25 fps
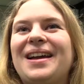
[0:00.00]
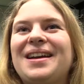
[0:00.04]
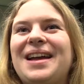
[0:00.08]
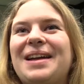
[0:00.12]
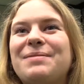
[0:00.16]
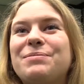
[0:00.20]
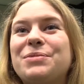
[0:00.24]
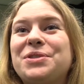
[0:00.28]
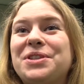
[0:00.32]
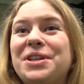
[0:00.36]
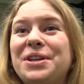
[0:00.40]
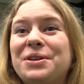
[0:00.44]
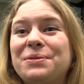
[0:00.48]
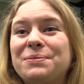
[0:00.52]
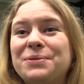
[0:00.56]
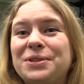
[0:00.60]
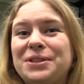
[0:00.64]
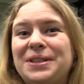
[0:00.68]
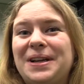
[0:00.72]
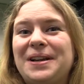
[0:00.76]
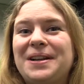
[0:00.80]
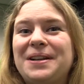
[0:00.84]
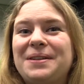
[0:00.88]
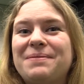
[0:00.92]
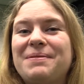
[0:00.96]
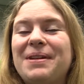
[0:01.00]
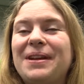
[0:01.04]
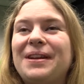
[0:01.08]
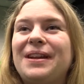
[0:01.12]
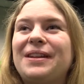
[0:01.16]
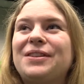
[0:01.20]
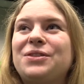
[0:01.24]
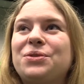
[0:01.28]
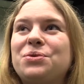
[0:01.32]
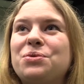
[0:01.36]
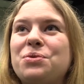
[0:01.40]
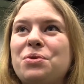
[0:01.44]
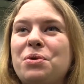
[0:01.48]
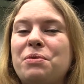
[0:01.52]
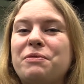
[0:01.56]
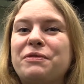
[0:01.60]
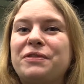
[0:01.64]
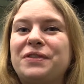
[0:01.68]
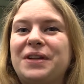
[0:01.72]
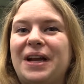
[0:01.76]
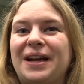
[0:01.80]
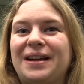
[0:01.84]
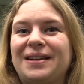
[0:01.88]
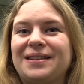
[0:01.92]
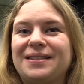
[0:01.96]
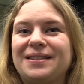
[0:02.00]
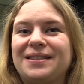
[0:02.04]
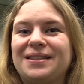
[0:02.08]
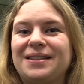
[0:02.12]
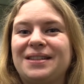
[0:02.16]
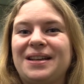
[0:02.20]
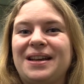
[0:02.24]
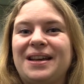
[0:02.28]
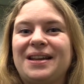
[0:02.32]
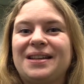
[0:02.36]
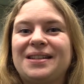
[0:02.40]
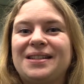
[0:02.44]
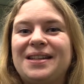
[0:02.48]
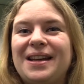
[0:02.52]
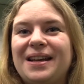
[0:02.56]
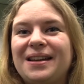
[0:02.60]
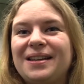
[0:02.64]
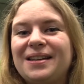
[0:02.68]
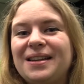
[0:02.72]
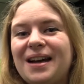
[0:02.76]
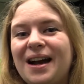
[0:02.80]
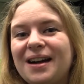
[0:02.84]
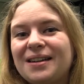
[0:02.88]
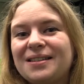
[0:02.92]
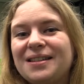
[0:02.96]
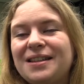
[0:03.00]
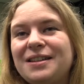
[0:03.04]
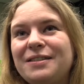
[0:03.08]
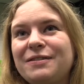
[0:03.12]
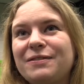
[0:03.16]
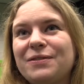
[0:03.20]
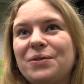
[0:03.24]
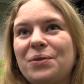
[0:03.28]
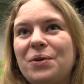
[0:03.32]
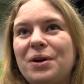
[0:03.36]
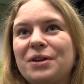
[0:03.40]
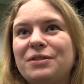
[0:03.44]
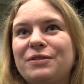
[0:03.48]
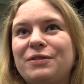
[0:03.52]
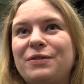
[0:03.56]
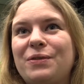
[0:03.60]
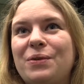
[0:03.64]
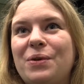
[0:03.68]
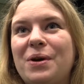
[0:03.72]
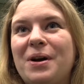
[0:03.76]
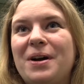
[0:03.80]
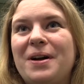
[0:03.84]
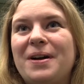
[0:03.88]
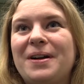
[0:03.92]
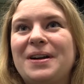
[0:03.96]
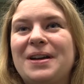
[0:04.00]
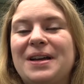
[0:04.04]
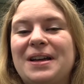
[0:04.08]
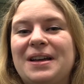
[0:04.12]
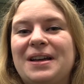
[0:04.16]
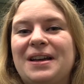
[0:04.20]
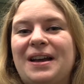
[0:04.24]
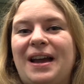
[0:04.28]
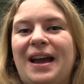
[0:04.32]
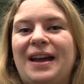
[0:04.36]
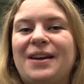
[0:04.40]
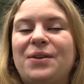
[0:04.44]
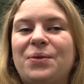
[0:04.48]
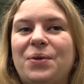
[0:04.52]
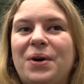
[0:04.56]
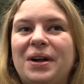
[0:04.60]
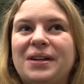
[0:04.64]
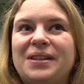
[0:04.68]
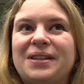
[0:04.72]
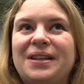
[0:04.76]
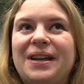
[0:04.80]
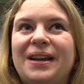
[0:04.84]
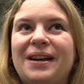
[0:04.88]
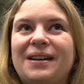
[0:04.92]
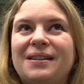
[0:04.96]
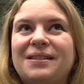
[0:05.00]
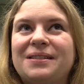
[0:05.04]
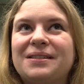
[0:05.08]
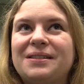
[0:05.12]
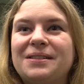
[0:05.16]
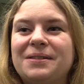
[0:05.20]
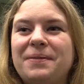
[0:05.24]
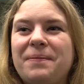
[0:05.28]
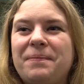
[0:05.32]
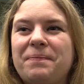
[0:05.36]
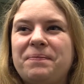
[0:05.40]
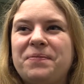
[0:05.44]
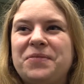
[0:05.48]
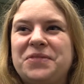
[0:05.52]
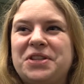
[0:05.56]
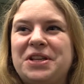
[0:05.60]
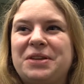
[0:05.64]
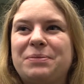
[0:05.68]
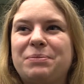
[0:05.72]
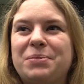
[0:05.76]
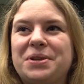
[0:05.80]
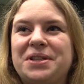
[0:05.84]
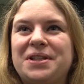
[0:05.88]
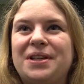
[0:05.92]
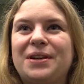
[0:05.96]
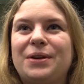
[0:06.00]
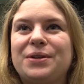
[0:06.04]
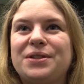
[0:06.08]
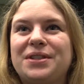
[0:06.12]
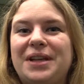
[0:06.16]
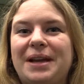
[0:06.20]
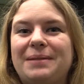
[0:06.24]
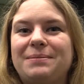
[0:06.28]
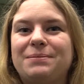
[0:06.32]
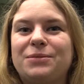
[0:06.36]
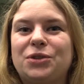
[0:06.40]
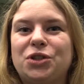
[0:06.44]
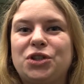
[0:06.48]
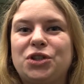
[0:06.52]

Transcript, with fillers: Ein Museum stelle ich mir in der Zukunft als sehr interaktiven Ort vor. Ein Ort, der ähm, sich ein bisschen aus seinem